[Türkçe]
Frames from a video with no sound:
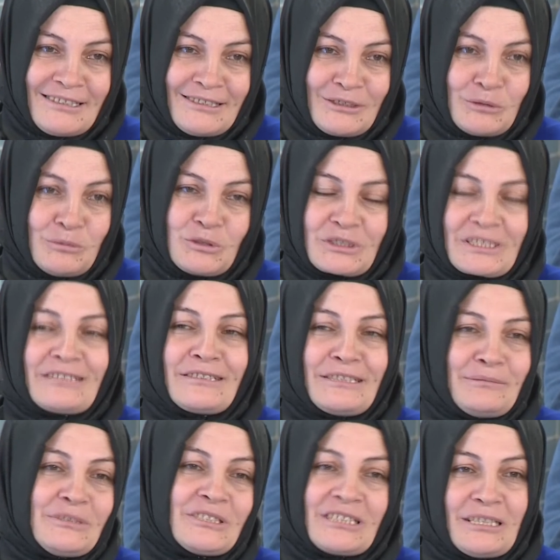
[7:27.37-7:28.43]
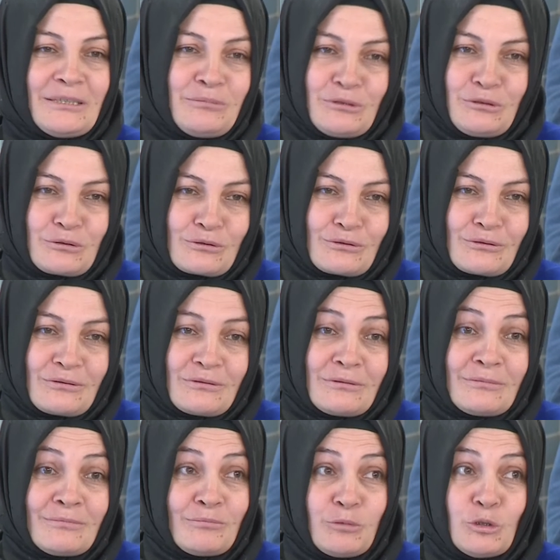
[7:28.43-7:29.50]
umut ettiğim şeyi buluruz.
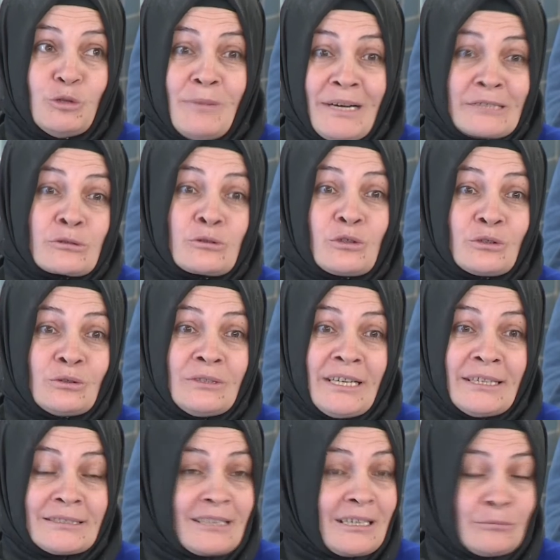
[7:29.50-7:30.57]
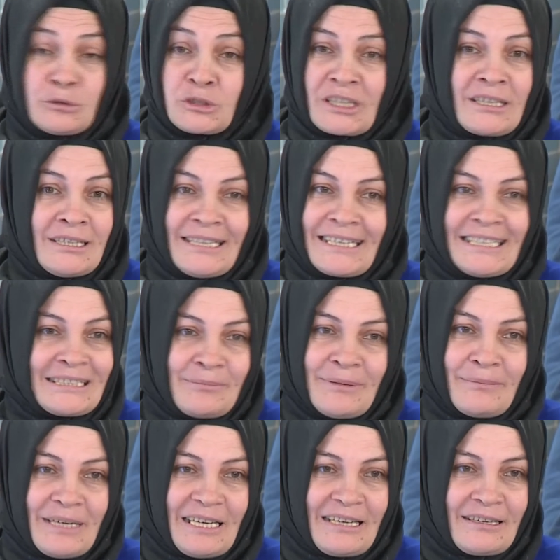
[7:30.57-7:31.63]
Bulmak zorundayız. Yani bu şekilde
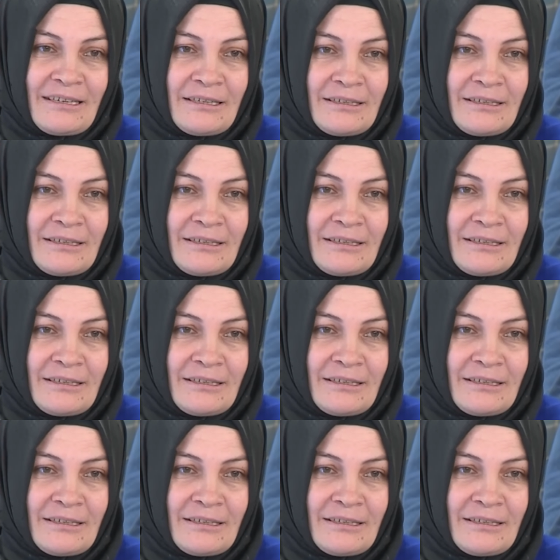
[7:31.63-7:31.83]
gitmemeli.